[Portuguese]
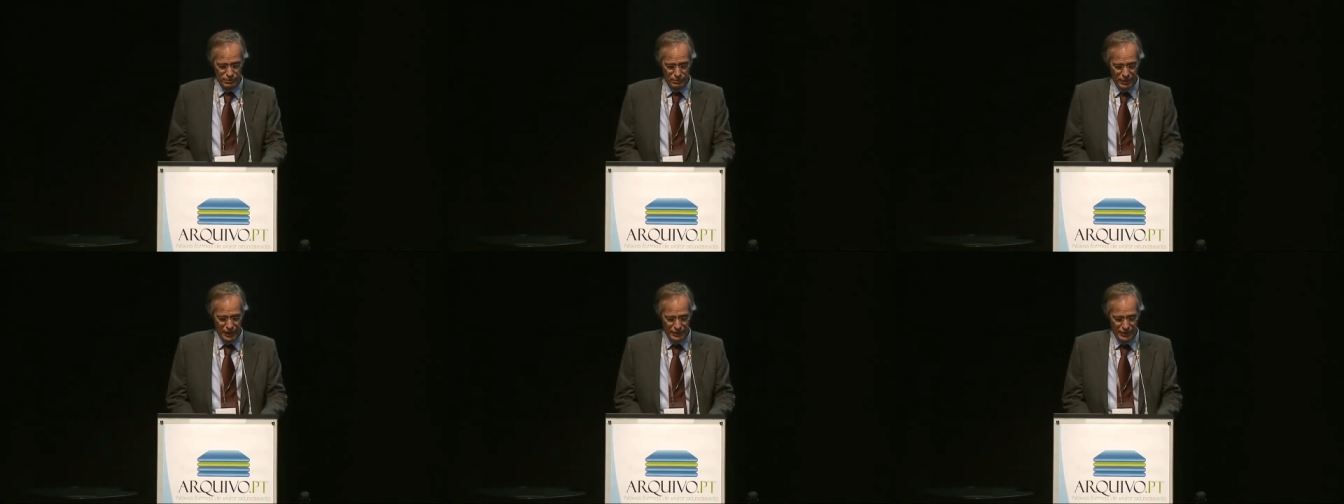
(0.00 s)

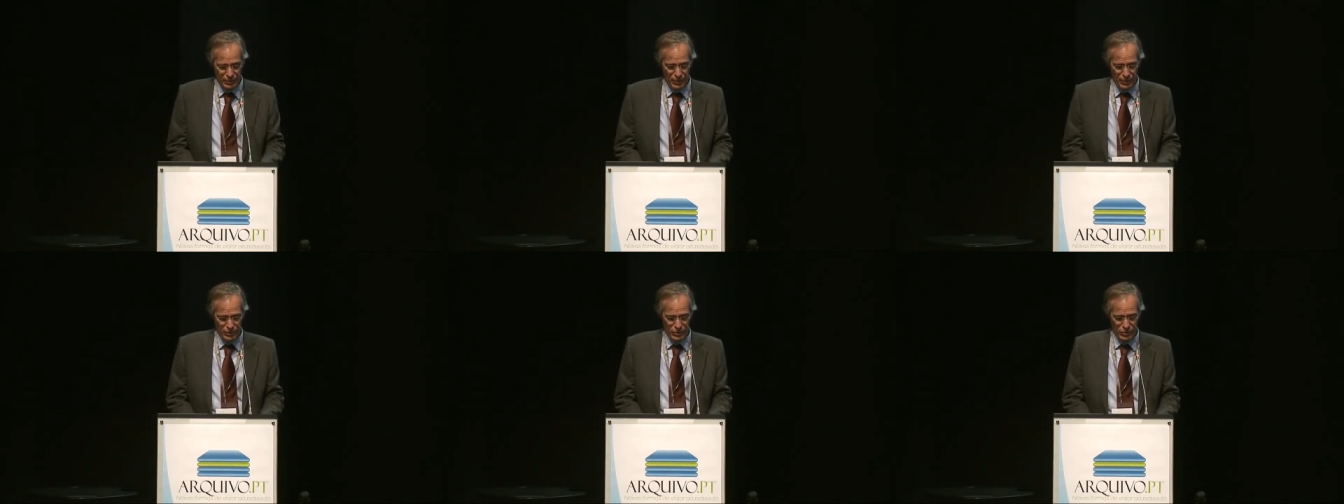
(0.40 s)

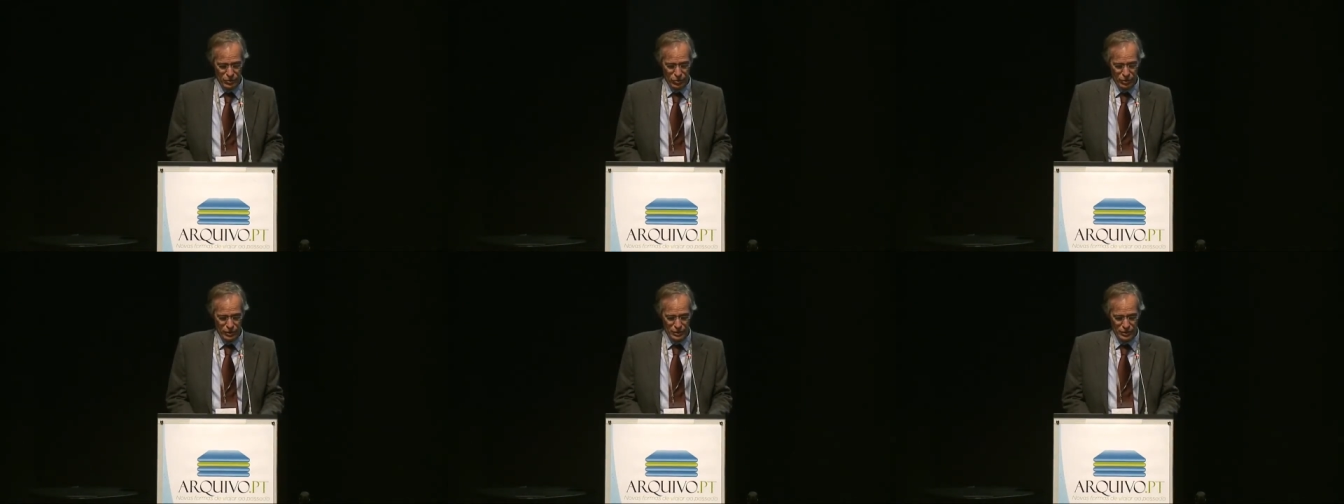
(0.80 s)
praticamente
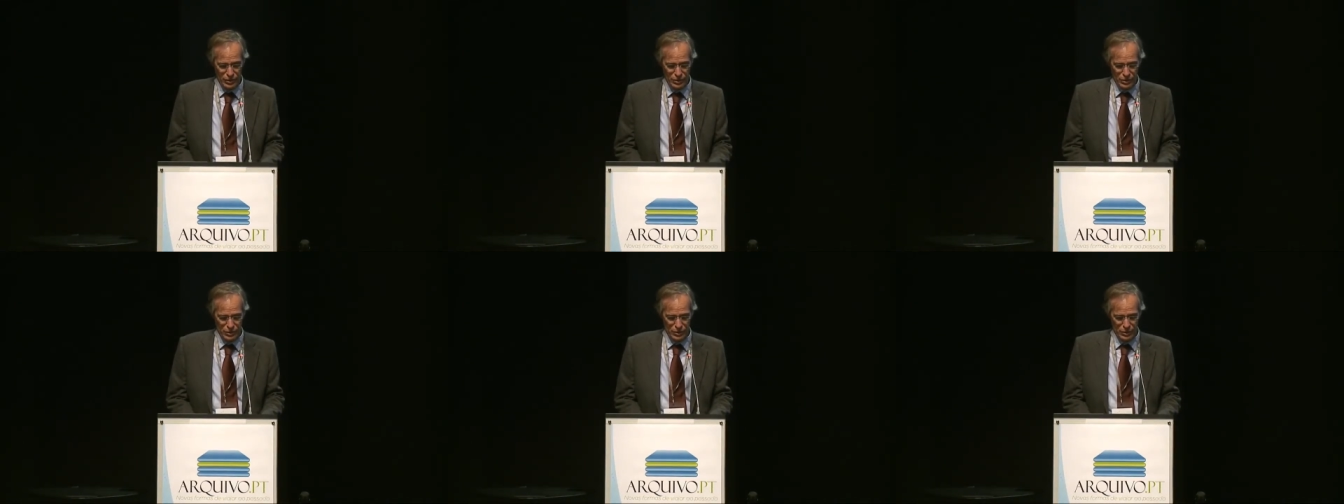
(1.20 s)

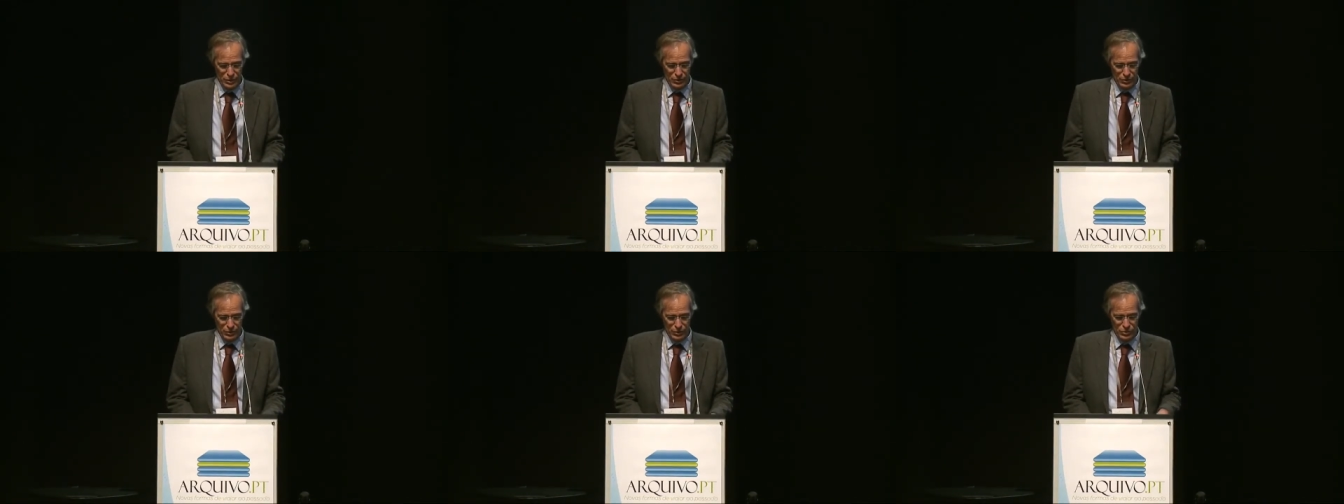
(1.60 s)
todos
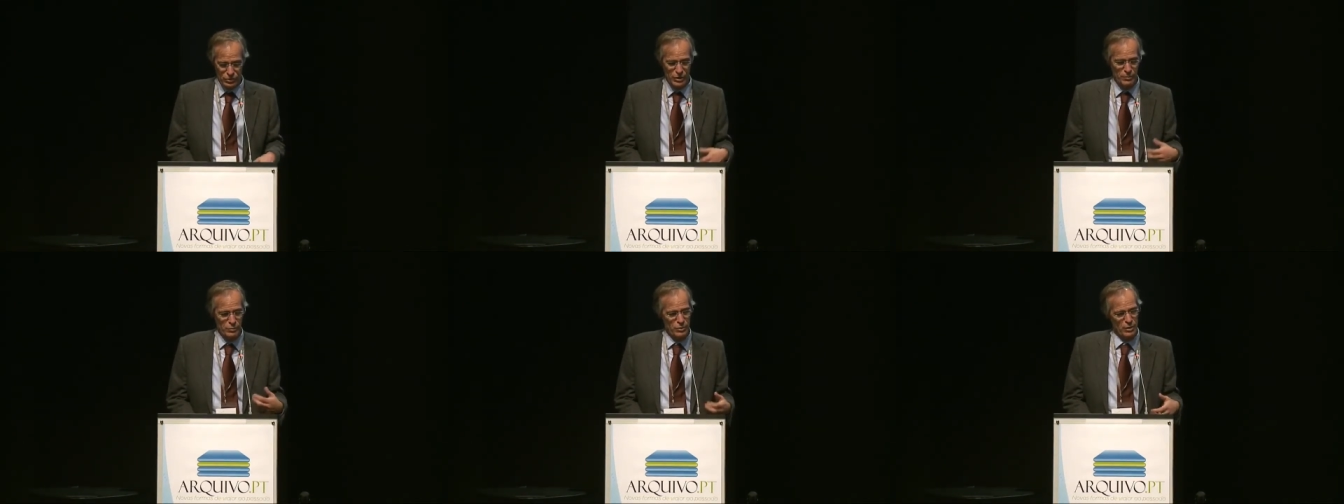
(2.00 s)
os
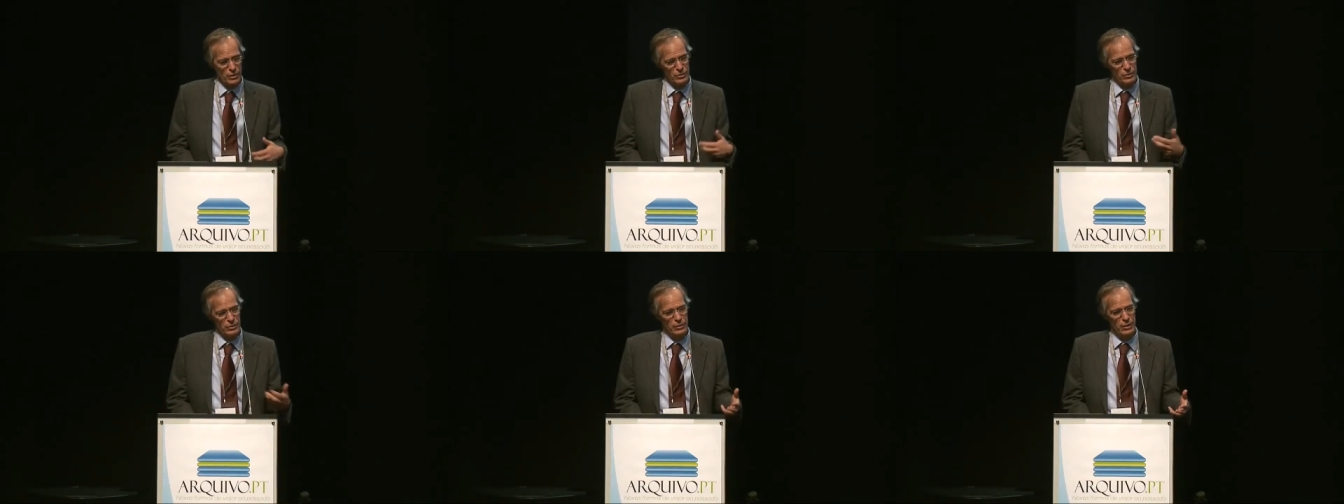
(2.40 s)
tipos de
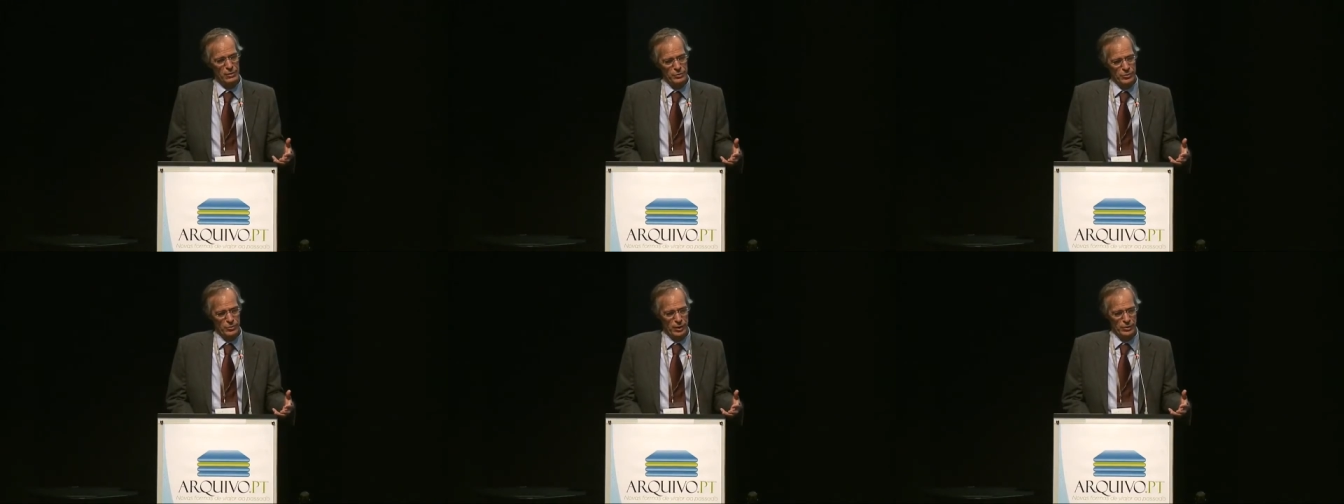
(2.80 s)
relações
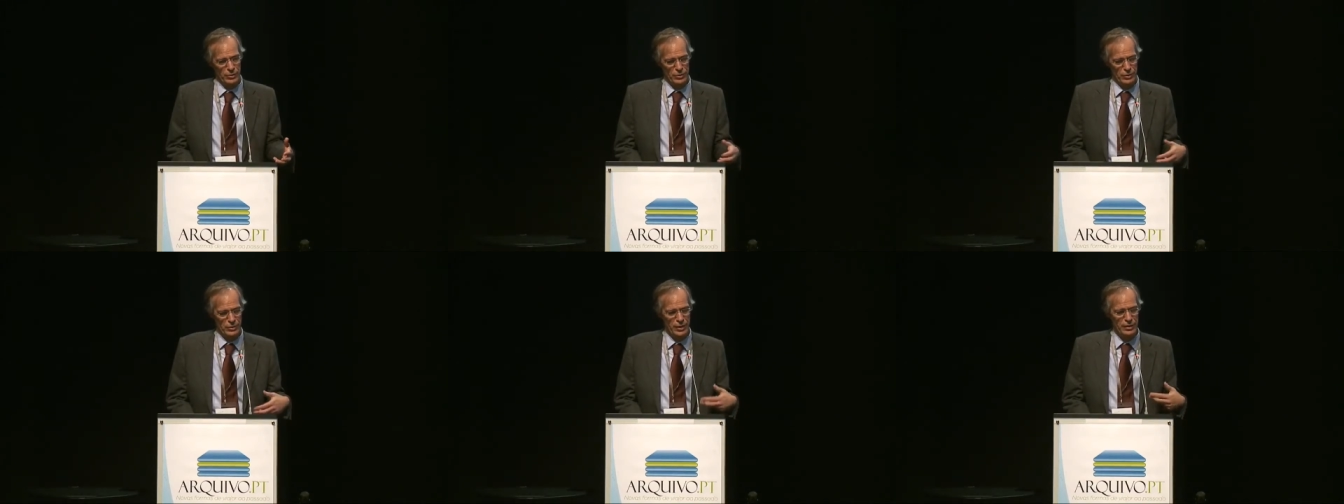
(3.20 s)
interpessoais, ou seja,